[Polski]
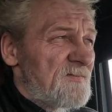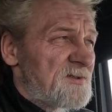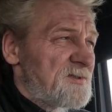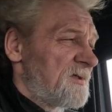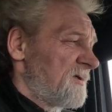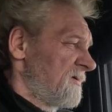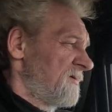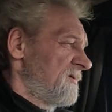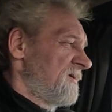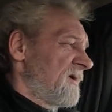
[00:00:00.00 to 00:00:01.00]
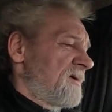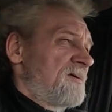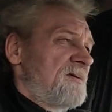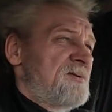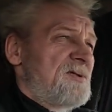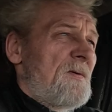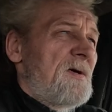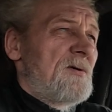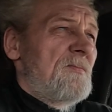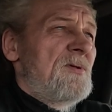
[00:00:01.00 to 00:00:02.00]
właśnie, jak
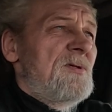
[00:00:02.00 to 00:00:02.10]
działają